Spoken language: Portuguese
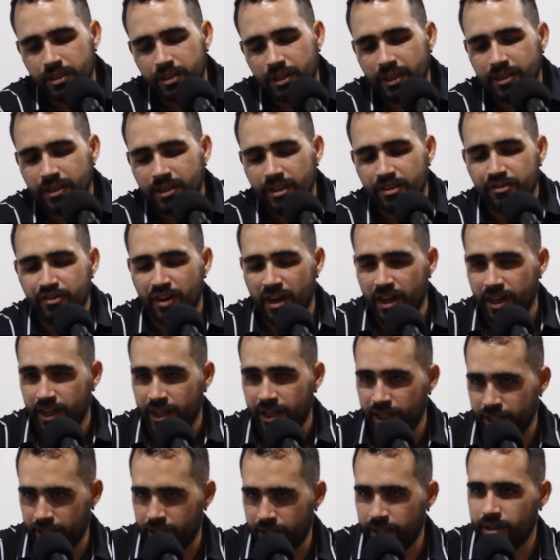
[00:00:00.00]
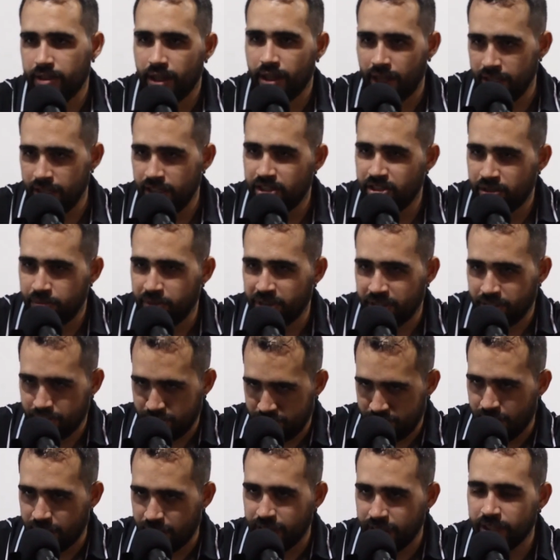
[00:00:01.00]
tenta varrer
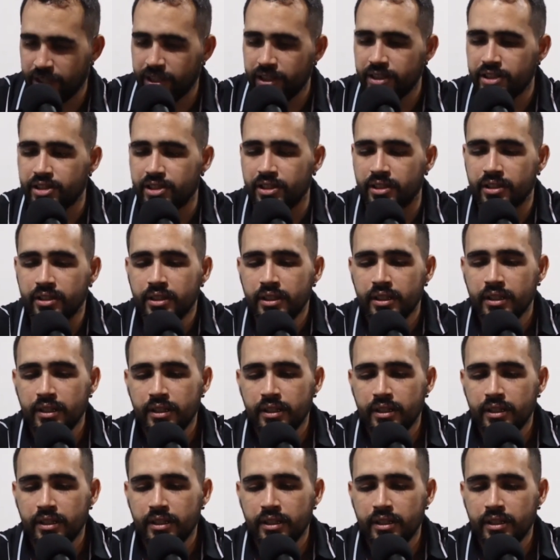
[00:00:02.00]
LGBTs da igreja